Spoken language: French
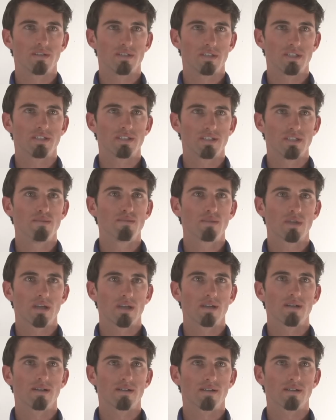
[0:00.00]
J'estime
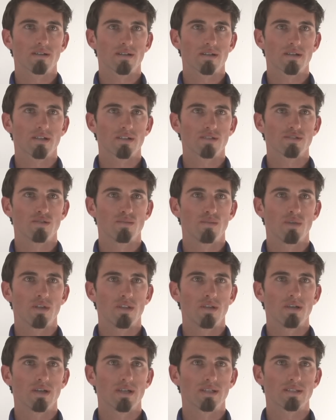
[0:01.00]
qu'un
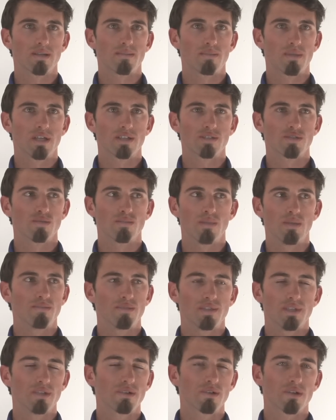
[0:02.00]
snowboarder a sa place au même
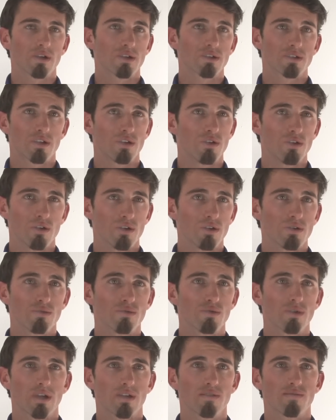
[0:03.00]
titre qu'un skieur
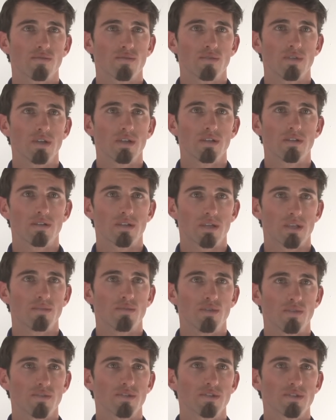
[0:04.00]
ou qu'un fondeur dans l'équipe
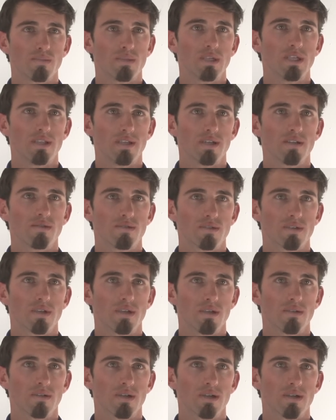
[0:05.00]
de France militaire de ski.